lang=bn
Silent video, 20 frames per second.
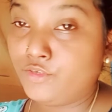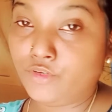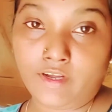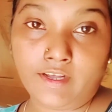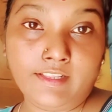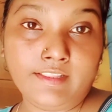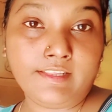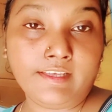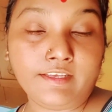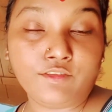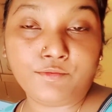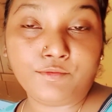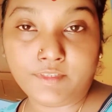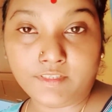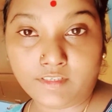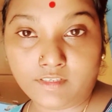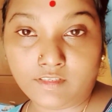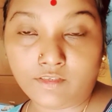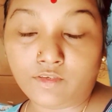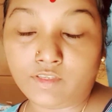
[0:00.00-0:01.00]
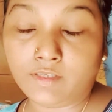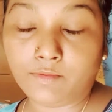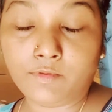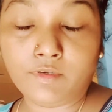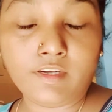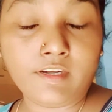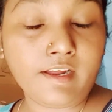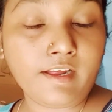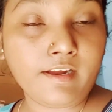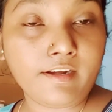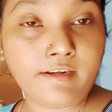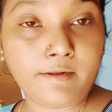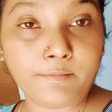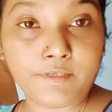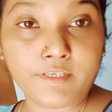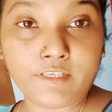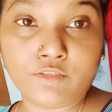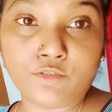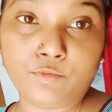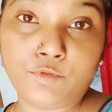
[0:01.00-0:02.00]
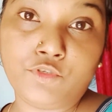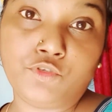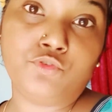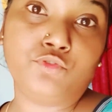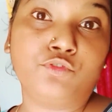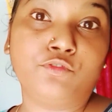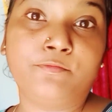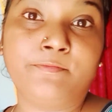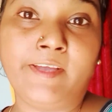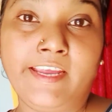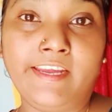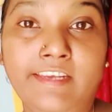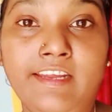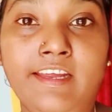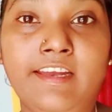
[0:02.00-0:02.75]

সকাল থেকে তোমাদের সাথে কথা বলার আর আমি একদমই সুযোগ পাইনি